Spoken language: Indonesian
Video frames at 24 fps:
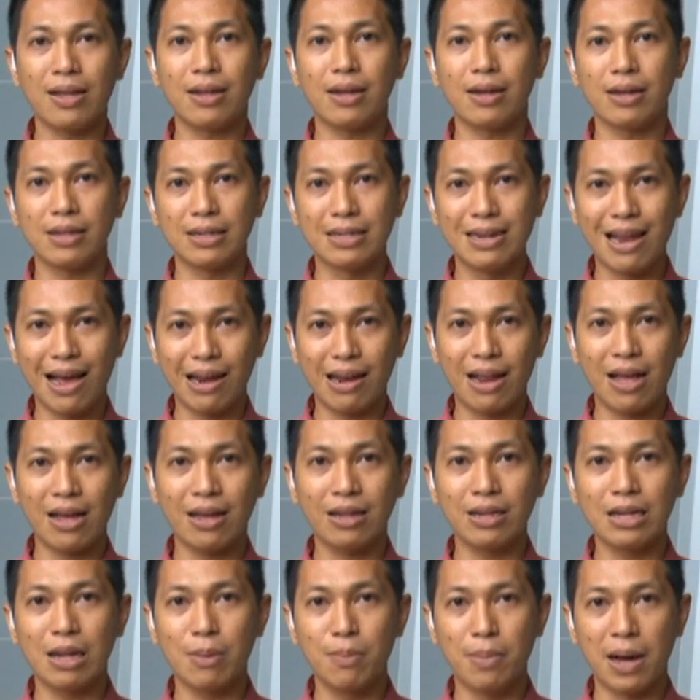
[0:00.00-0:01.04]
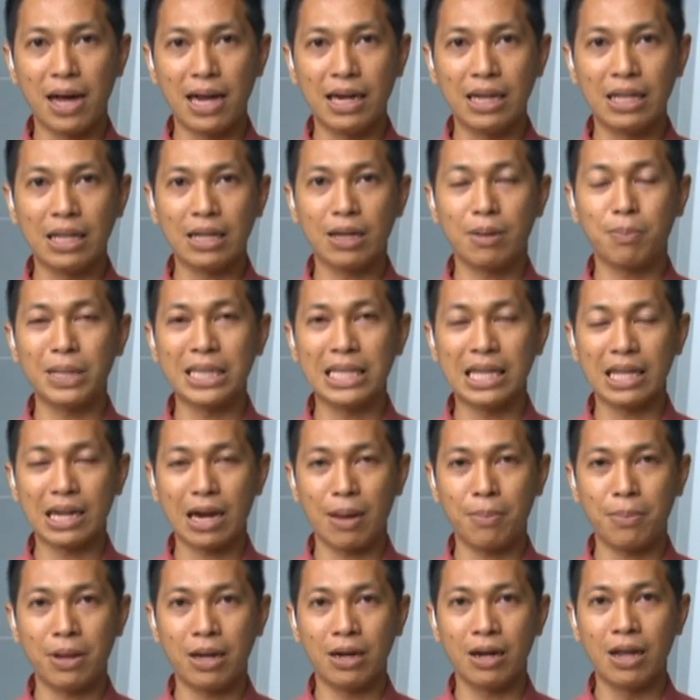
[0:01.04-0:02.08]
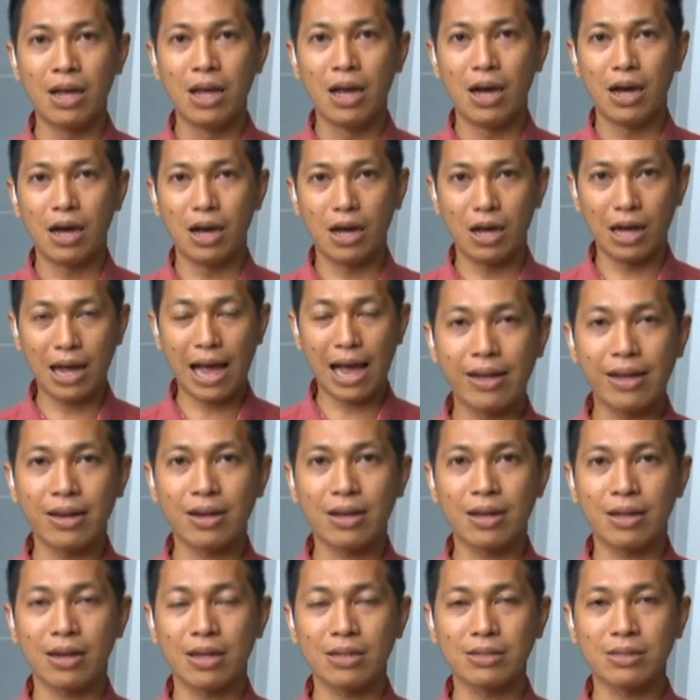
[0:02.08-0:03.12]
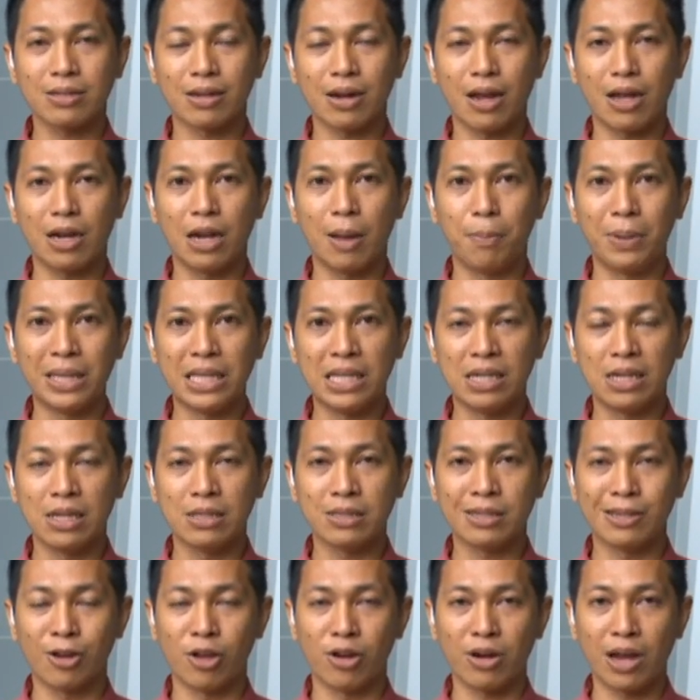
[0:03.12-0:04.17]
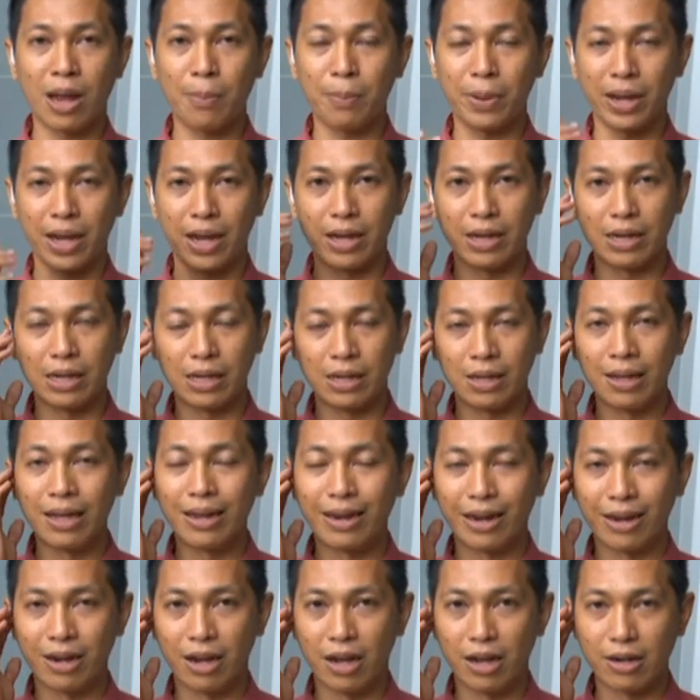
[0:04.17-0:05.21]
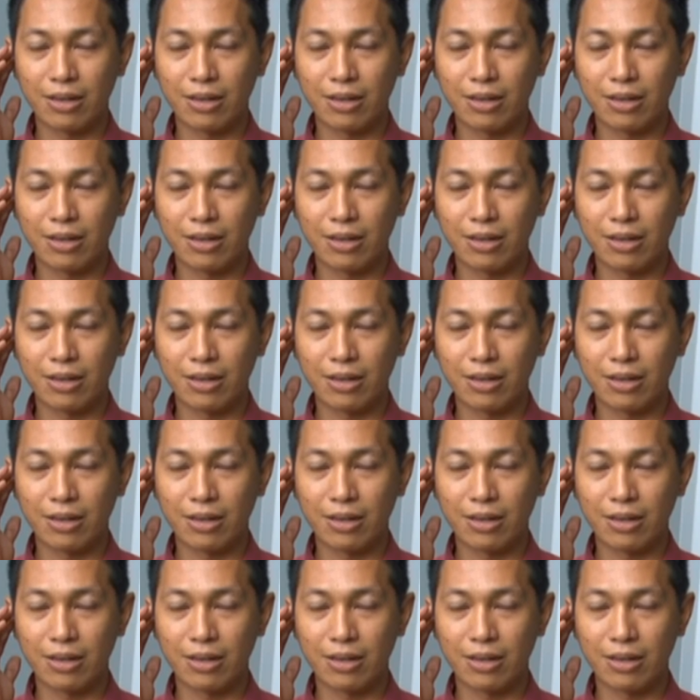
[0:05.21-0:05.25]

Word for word: uh, dalang dibalik penyiraman uh, keras terhadap penyidik senior KPK ini. Reinhardt.